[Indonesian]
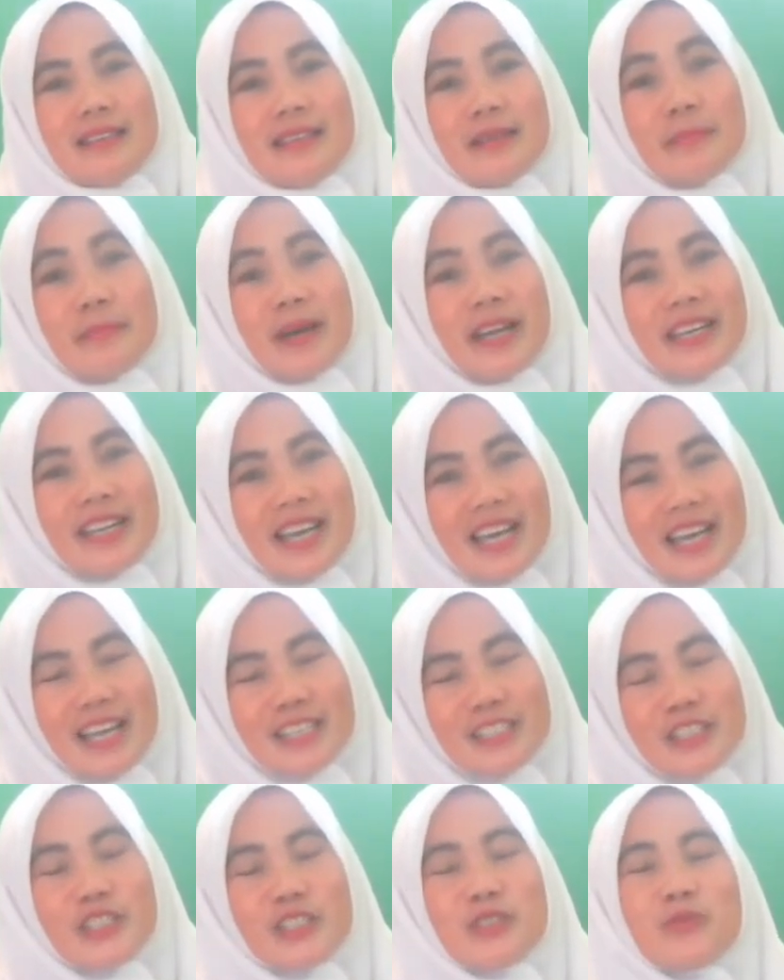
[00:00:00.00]
kepada
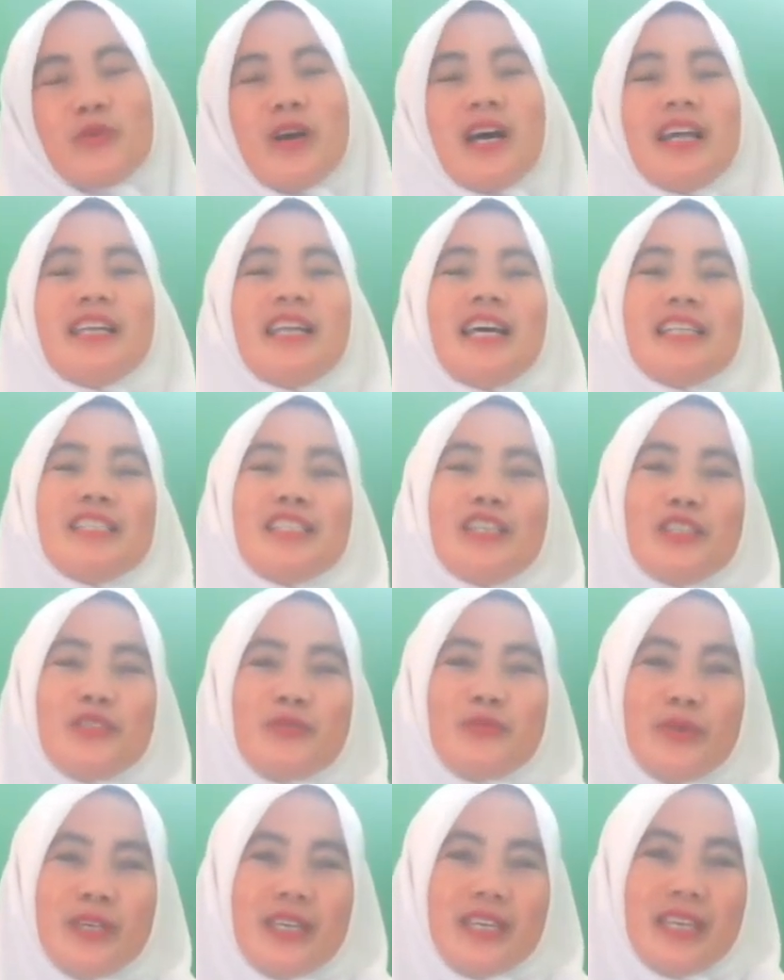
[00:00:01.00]
siswa dan
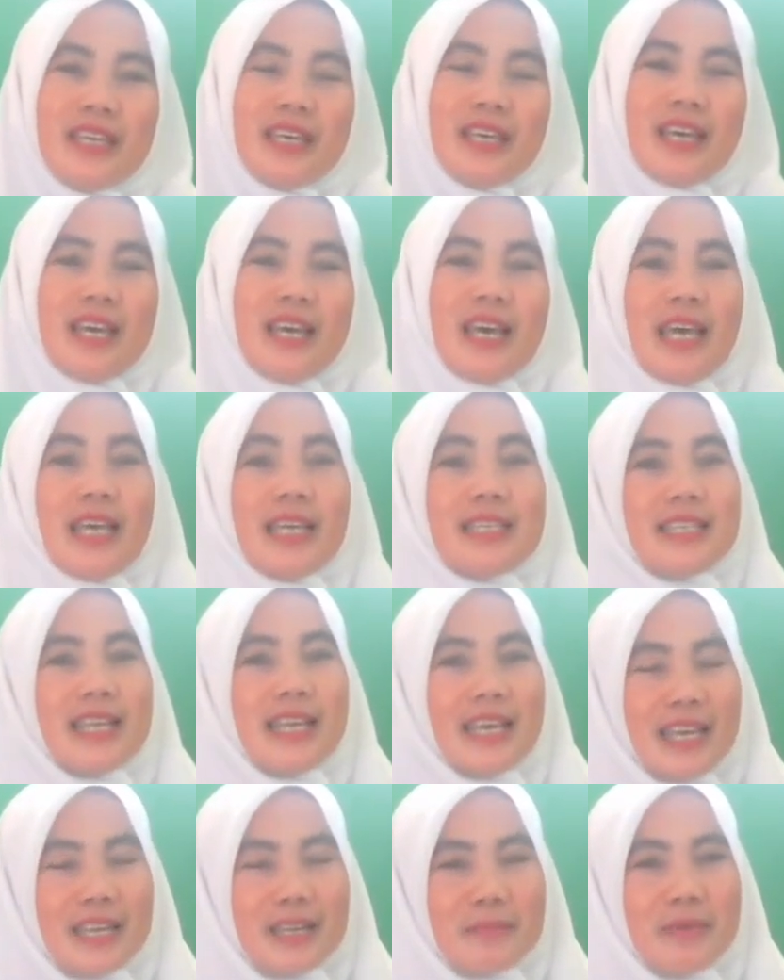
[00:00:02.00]
siswi
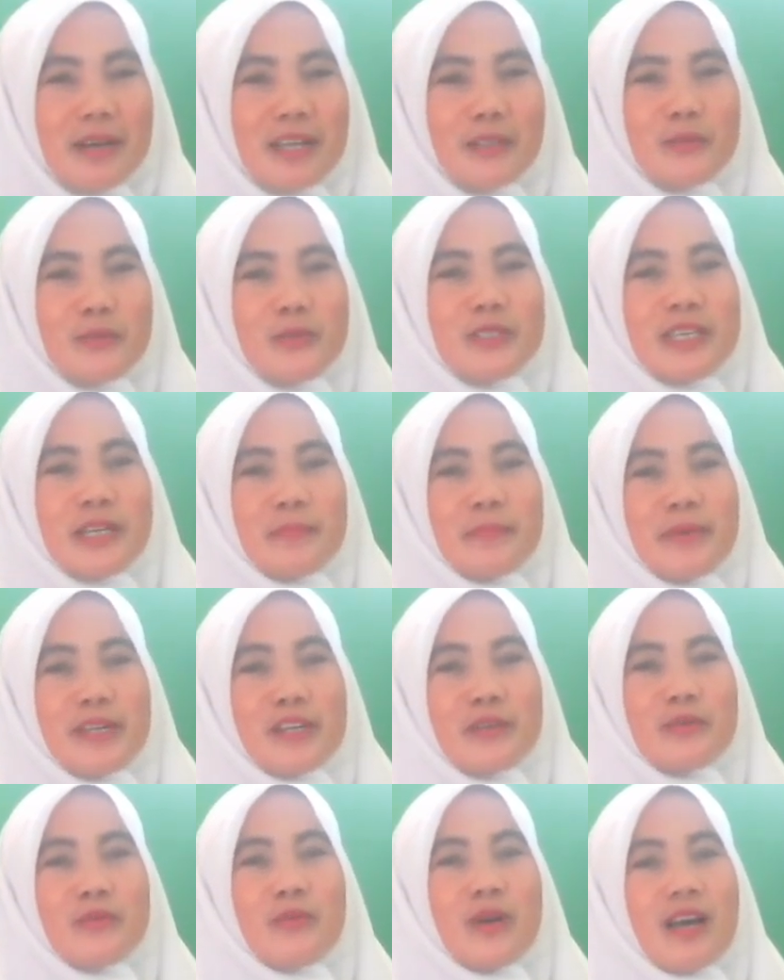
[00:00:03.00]
SDN Batu
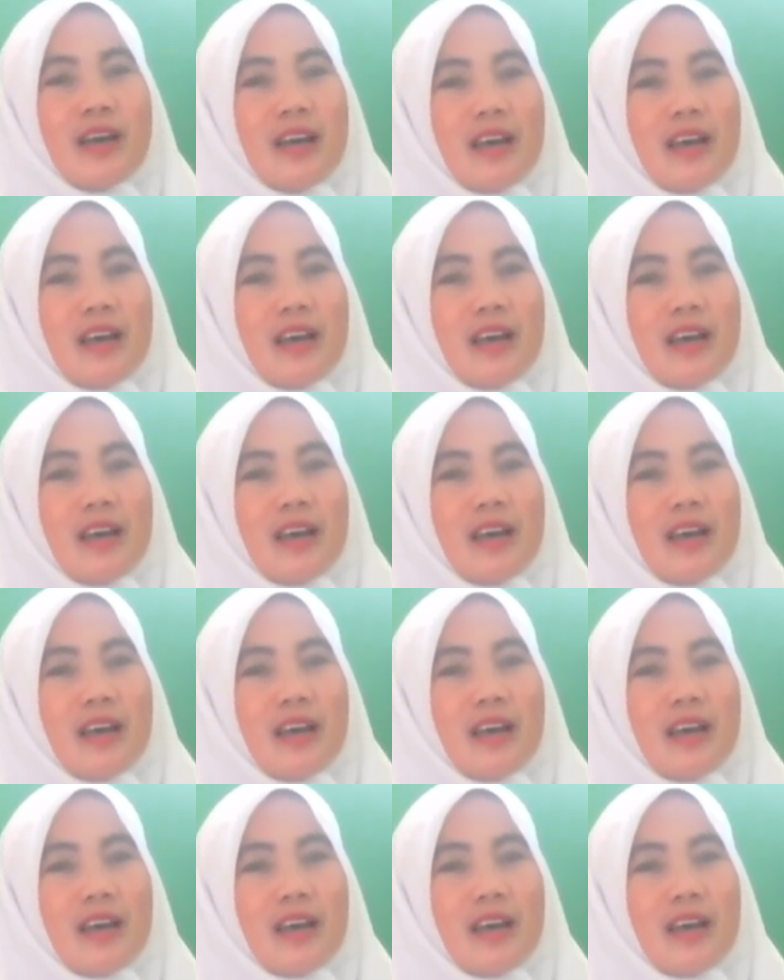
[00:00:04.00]
Ceper 2